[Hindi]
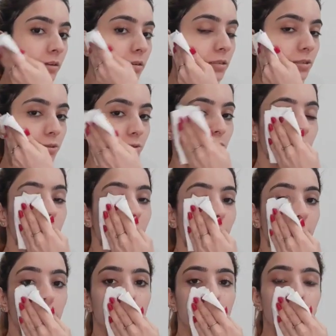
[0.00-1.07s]
इसको
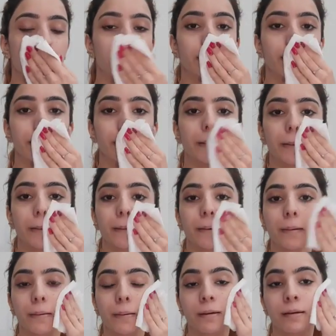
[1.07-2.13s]
ड्राई करना है
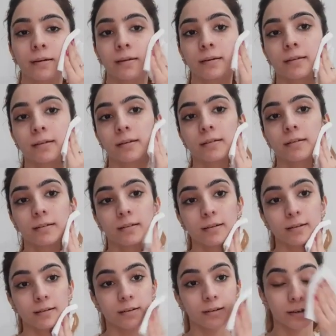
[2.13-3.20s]

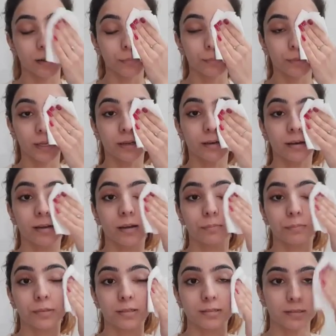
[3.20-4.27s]
रब नहीं करना
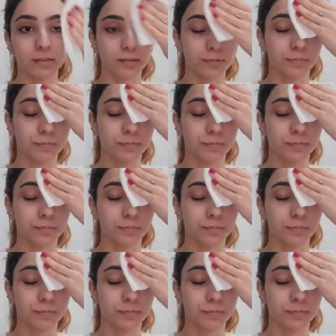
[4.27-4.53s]
आपने इसे